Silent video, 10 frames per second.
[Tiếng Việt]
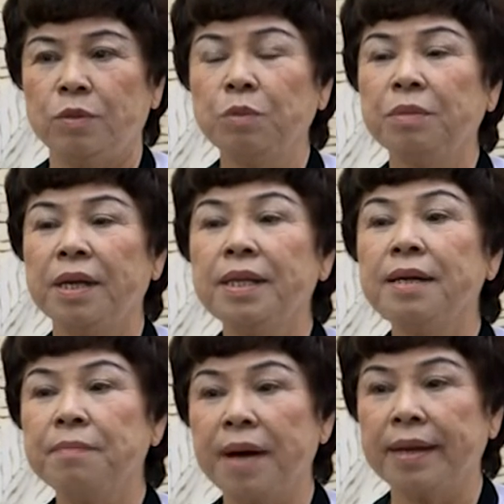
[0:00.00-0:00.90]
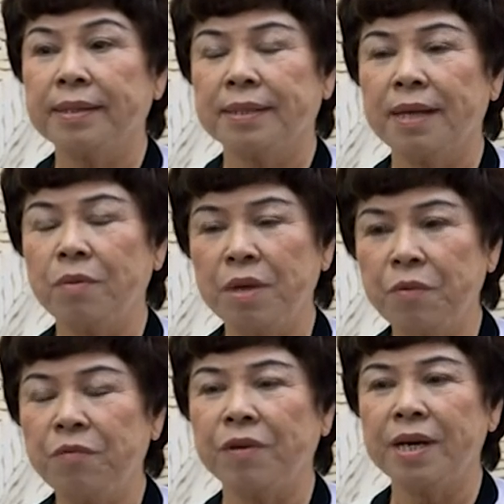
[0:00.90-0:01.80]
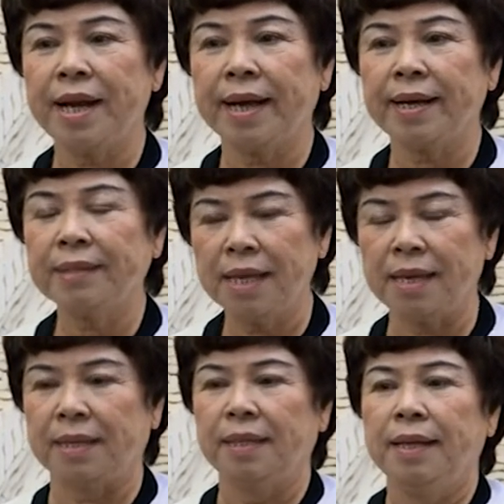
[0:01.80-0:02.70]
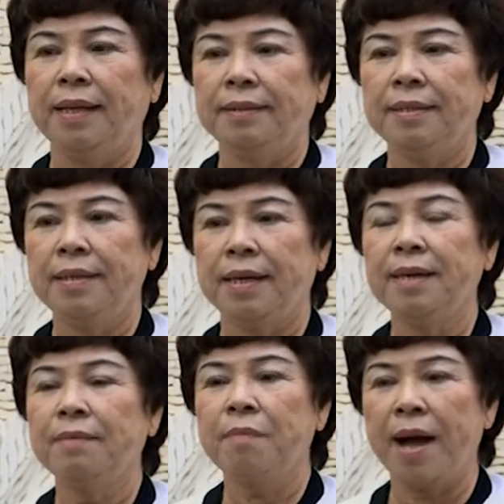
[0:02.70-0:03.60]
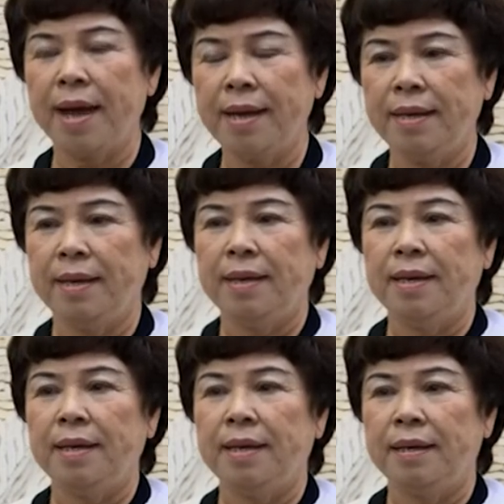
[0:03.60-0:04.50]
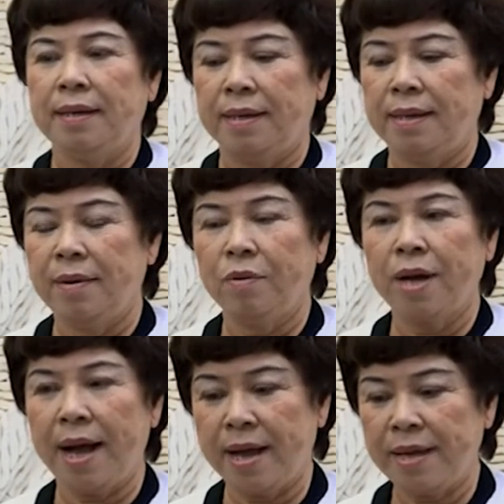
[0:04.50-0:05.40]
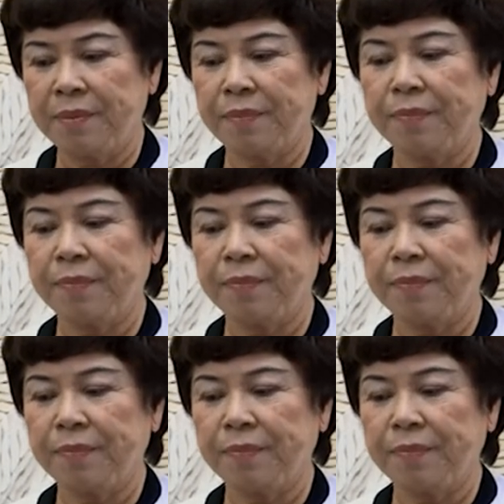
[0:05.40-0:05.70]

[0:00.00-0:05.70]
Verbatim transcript: xúc tiến thương mại giao lưu với lại các tỉnh như là Yên Bái, Lào Cai,